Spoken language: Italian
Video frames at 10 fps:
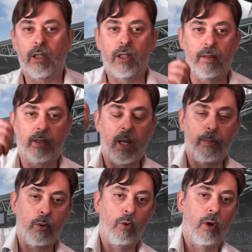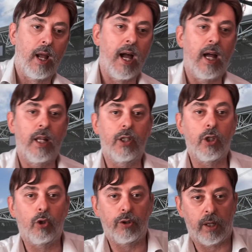diceva ti apro un locale, ci
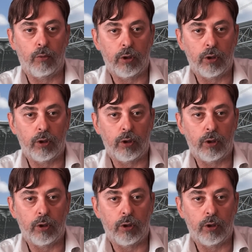incontriamo